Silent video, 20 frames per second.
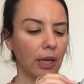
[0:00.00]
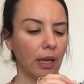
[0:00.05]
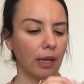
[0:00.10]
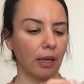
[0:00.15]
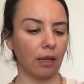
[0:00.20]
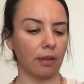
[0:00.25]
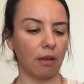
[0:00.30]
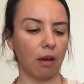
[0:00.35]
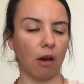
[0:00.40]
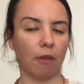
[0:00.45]

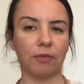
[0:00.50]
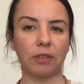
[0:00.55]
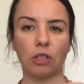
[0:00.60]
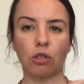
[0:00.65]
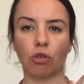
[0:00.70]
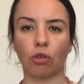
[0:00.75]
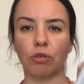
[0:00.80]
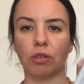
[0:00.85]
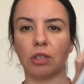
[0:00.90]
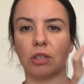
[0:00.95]
Ya da hafta
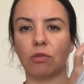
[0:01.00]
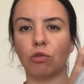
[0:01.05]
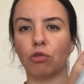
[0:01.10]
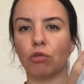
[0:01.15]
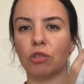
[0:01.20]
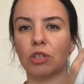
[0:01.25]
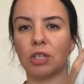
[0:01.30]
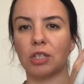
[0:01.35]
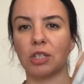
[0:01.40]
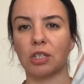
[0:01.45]
sonları
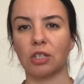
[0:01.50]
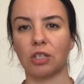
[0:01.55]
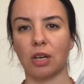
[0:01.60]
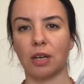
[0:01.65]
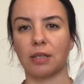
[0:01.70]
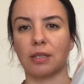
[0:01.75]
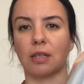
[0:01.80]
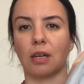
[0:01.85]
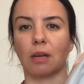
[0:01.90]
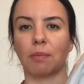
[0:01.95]
yürüyüşe
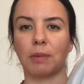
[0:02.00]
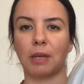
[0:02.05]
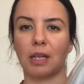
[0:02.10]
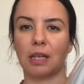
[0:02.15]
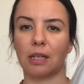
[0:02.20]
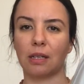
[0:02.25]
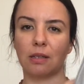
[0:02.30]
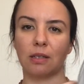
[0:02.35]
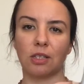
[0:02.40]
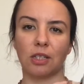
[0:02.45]
çıkacaksak, bir yere
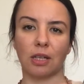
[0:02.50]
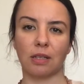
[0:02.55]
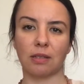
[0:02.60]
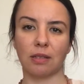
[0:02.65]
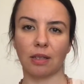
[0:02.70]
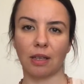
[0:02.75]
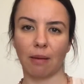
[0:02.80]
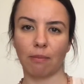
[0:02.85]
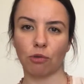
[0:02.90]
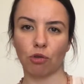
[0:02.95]

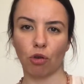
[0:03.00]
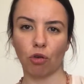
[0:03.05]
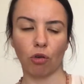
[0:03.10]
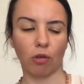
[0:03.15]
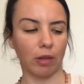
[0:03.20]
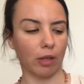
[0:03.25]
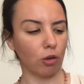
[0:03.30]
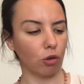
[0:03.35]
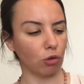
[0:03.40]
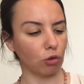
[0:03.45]
gideceksek hem çok
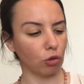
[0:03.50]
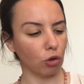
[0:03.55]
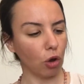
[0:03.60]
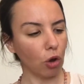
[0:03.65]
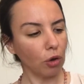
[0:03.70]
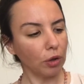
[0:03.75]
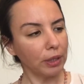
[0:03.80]
kolay oluyor.